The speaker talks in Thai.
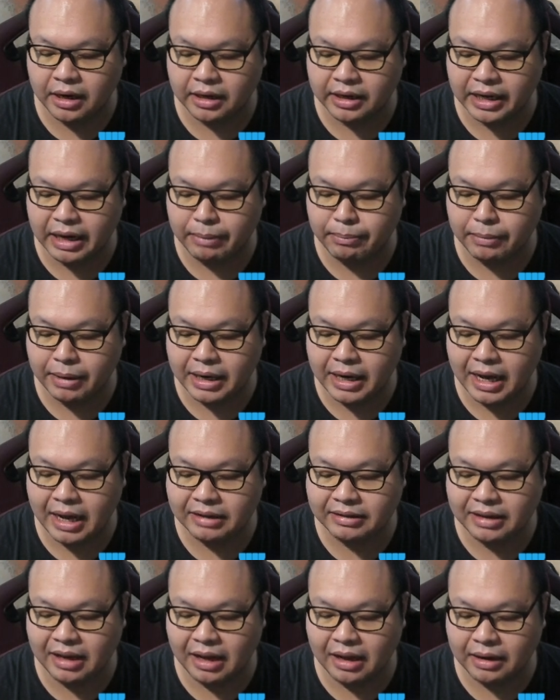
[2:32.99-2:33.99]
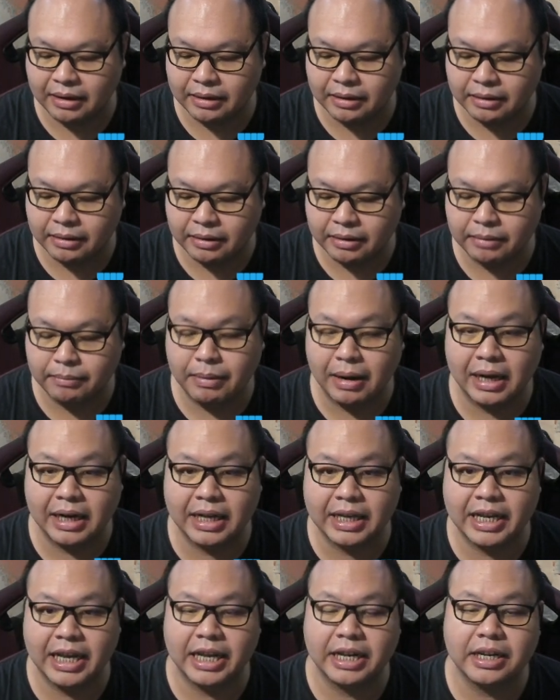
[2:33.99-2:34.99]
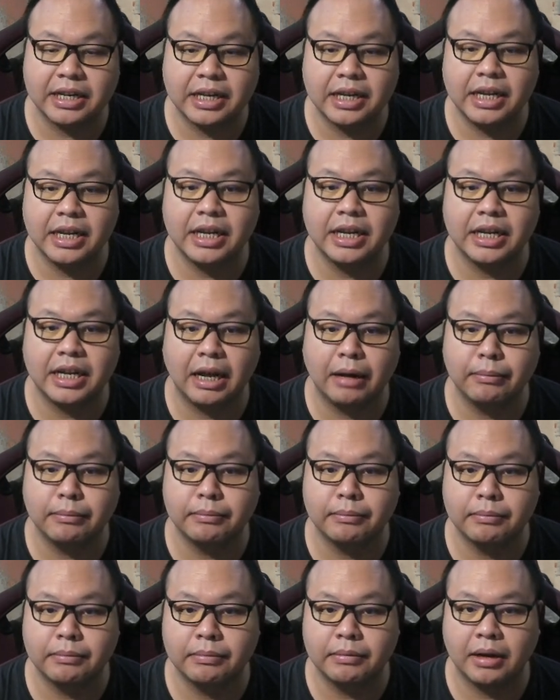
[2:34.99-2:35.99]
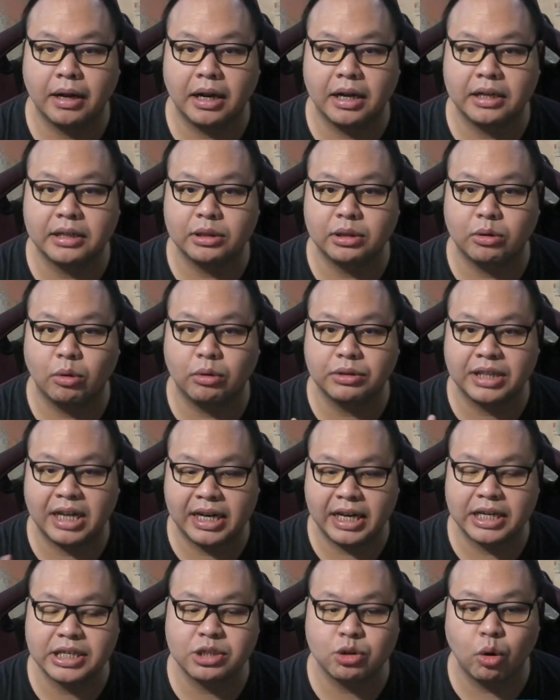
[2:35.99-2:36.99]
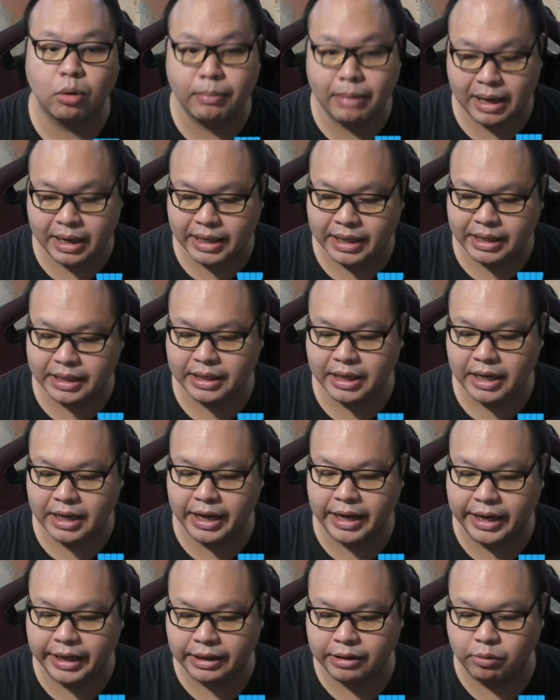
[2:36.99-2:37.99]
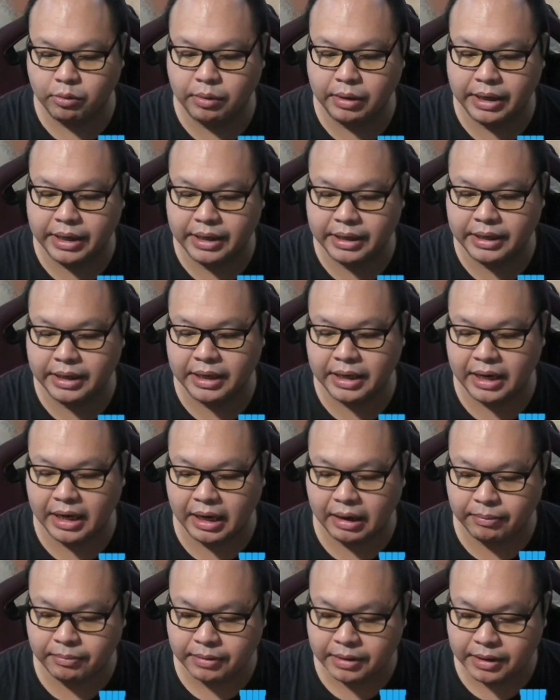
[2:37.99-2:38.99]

เก็บมาได้จากภารกิจที่ทำตัว challenge ตัวใหม่นั่นเองด้วยนะครับ